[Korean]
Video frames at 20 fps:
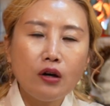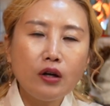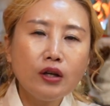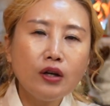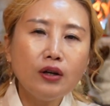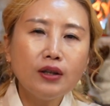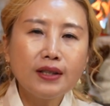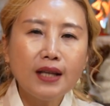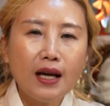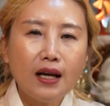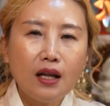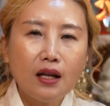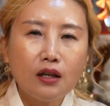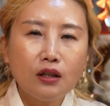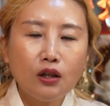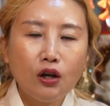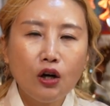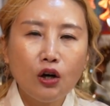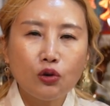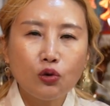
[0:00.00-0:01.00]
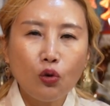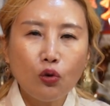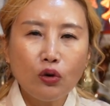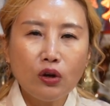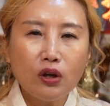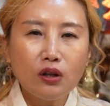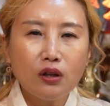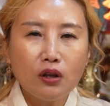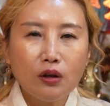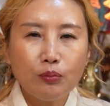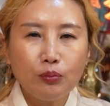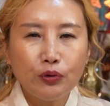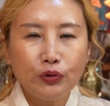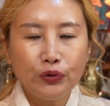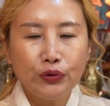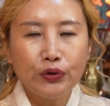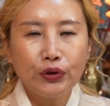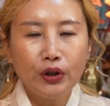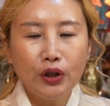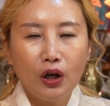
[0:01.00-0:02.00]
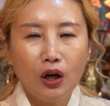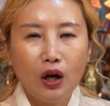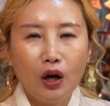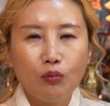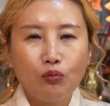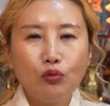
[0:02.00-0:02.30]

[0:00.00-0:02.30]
1월 달에는 토끼띠 분들